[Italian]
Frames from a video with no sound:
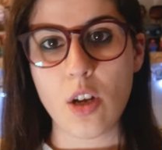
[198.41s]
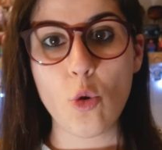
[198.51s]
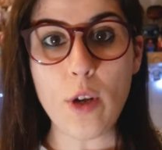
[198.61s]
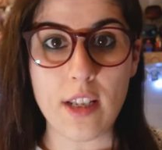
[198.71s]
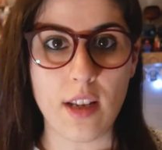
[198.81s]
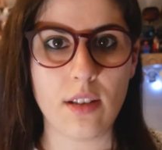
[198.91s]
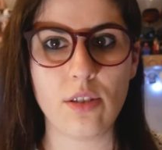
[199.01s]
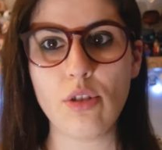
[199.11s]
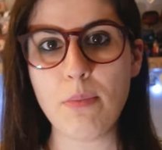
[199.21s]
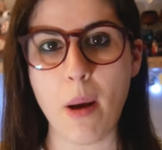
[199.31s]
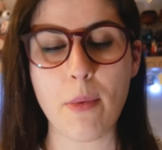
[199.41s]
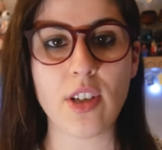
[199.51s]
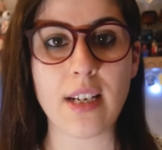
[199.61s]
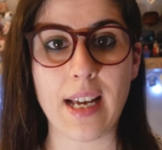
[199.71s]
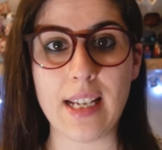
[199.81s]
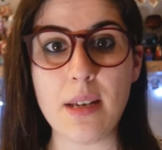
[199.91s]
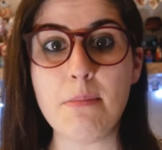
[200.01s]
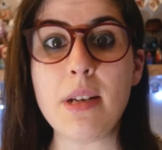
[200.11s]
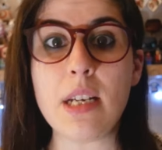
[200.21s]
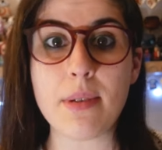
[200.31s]
quindi dobbiamo cercare di
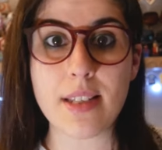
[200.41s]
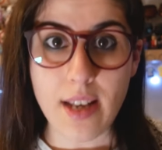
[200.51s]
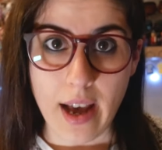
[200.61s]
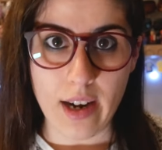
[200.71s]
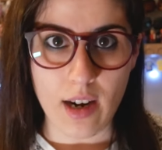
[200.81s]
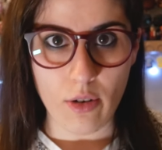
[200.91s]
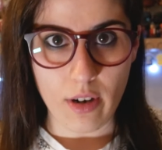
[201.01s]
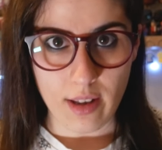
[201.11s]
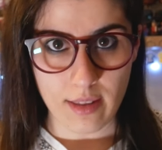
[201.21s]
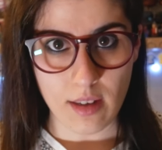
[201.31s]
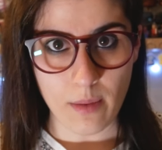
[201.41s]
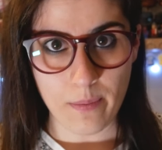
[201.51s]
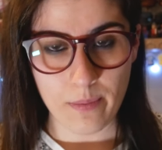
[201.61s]
minimizzare la corrente.